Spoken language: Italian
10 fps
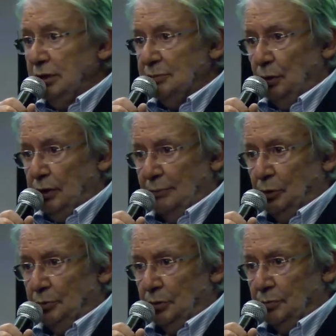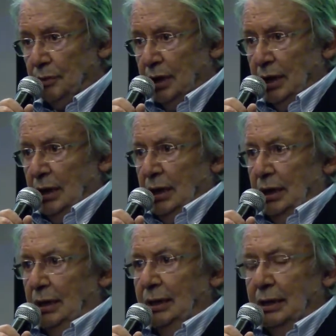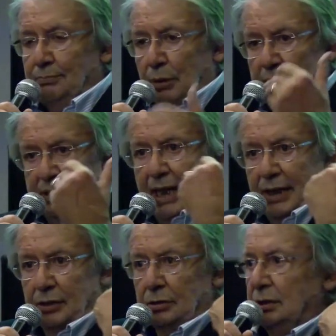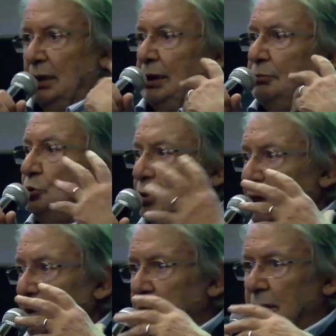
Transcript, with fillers: disponiamo più. Il proprietario delle mura,